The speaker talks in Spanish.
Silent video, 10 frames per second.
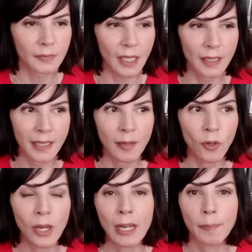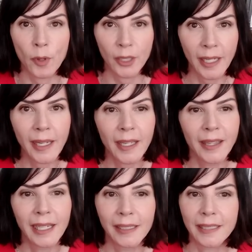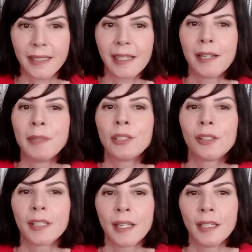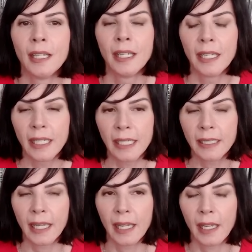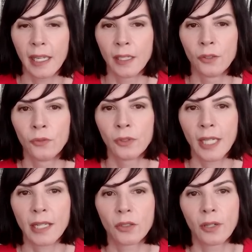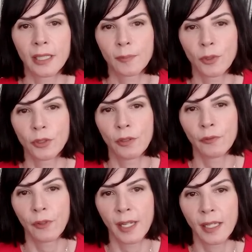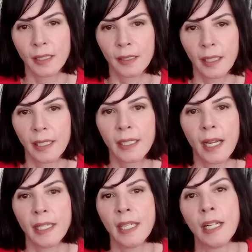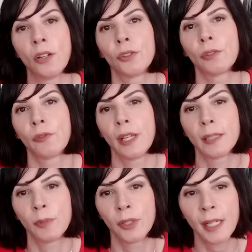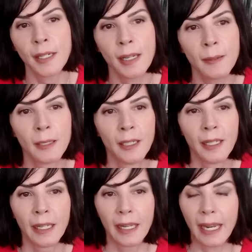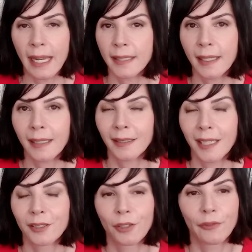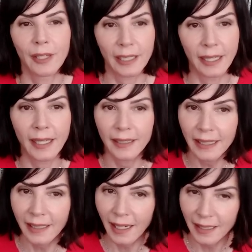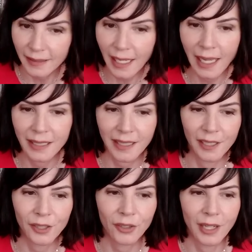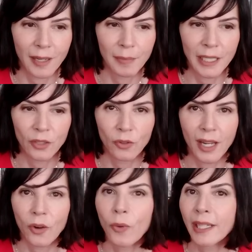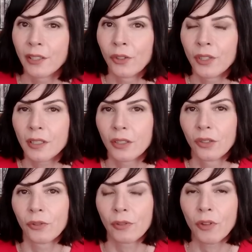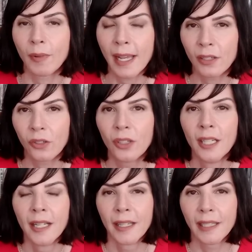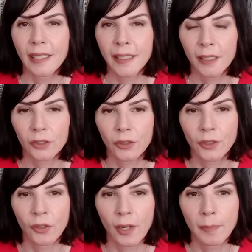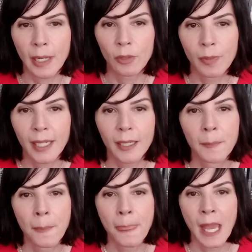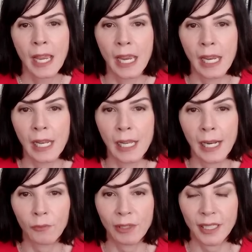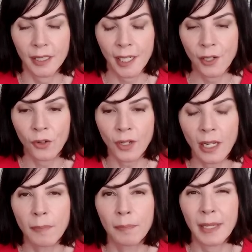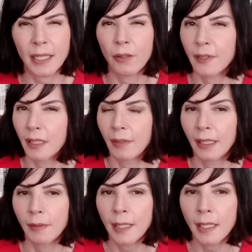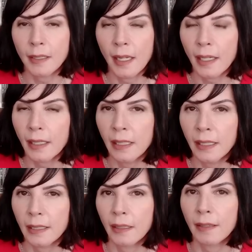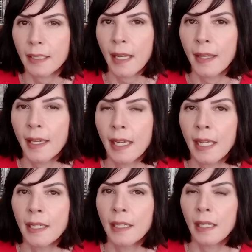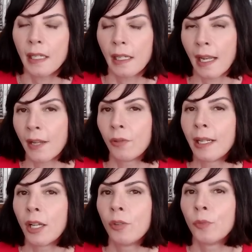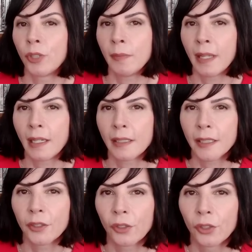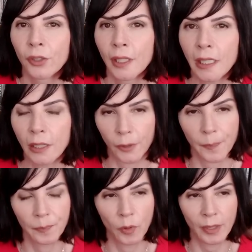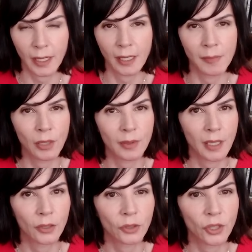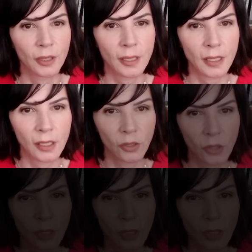salvo el porqué del descarrilamiento del tren y que en un caso la explosión fue estratégica y en el otro fue espontánea, esta catástrofe idéntica está al centro de la película White Noise o Ruido Blanco del director Noah Baumbach, eh, la cual se estrenó en el pasado Festival de Venecia y que está basada en la novela homónima del escritor Don DeLillo, publicada en 1985.